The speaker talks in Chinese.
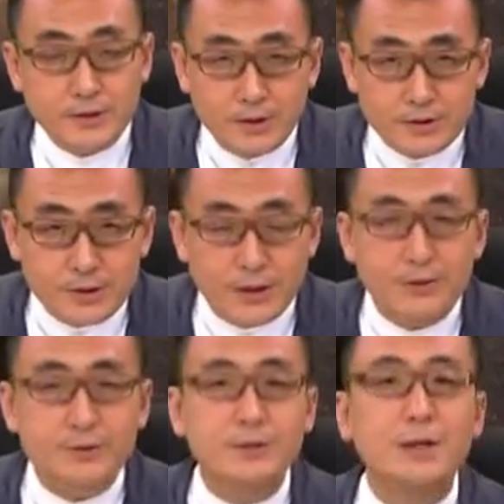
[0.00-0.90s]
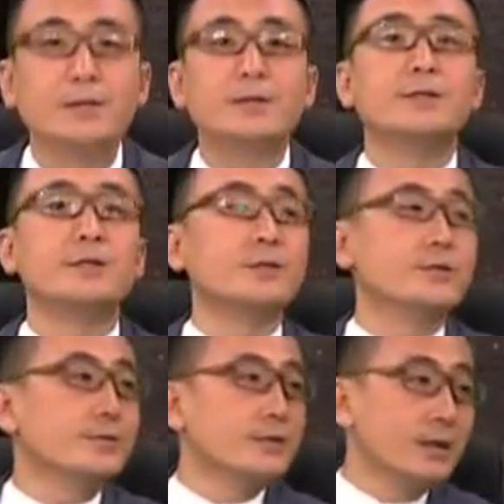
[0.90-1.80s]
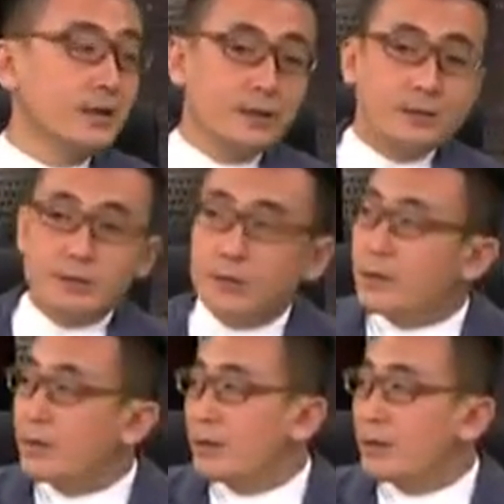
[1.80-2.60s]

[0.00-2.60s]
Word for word: 锵锵三人行，这